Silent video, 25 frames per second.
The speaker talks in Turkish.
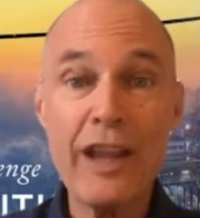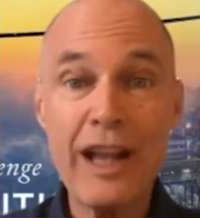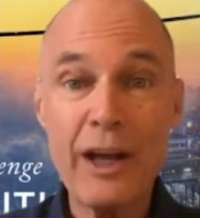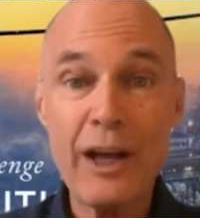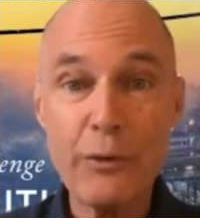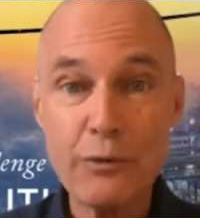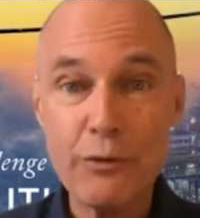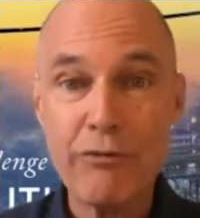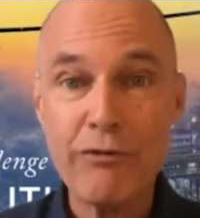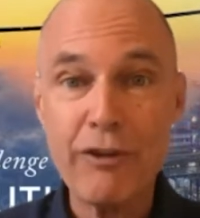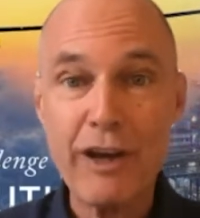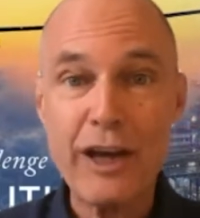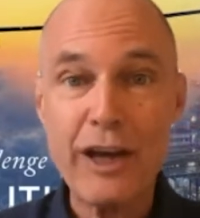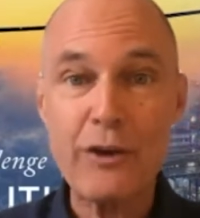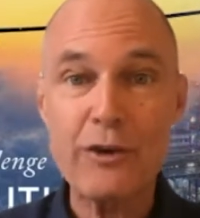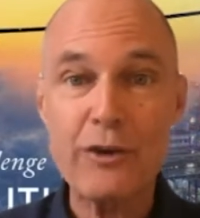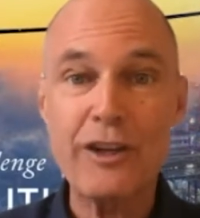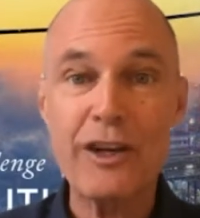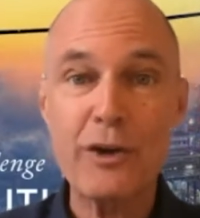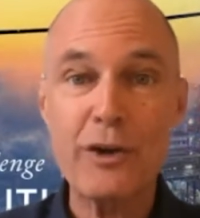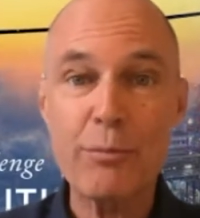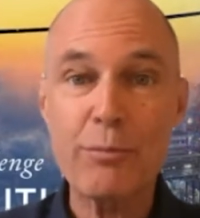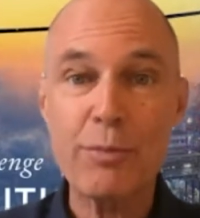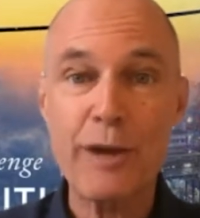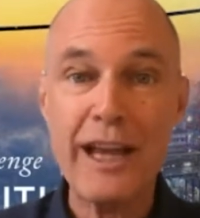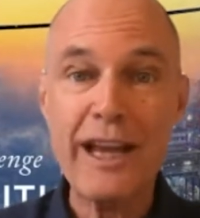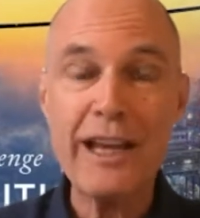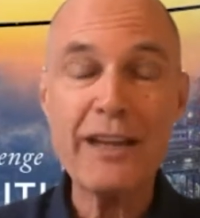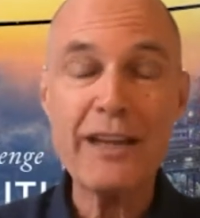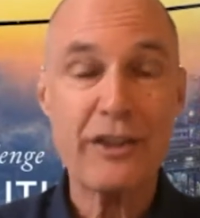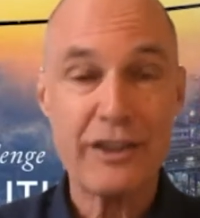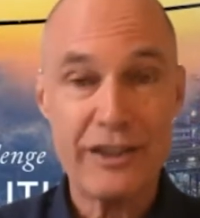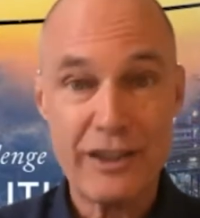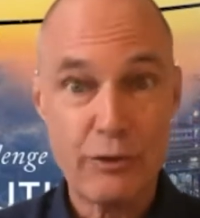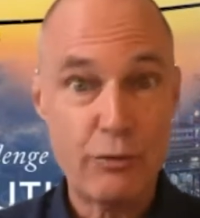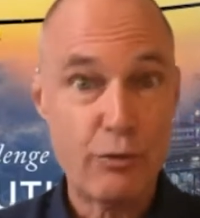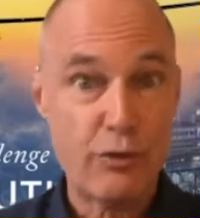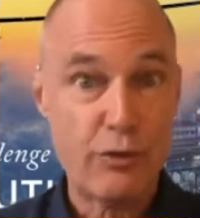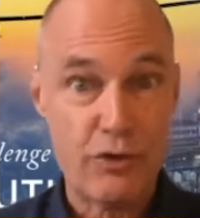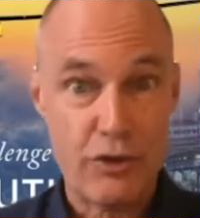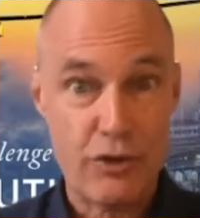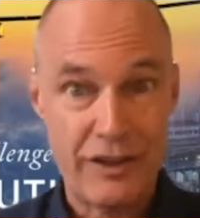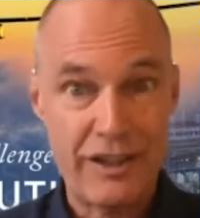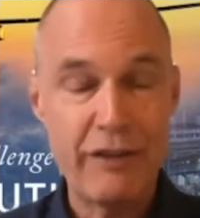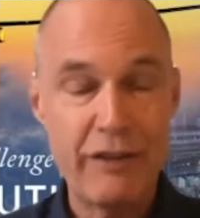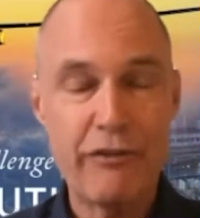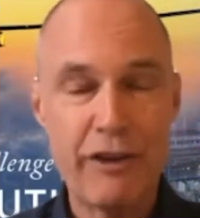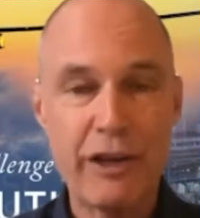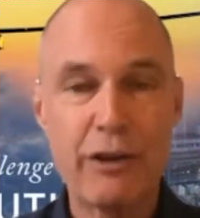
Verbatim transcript: ve zor bir uçakla uçacaktım.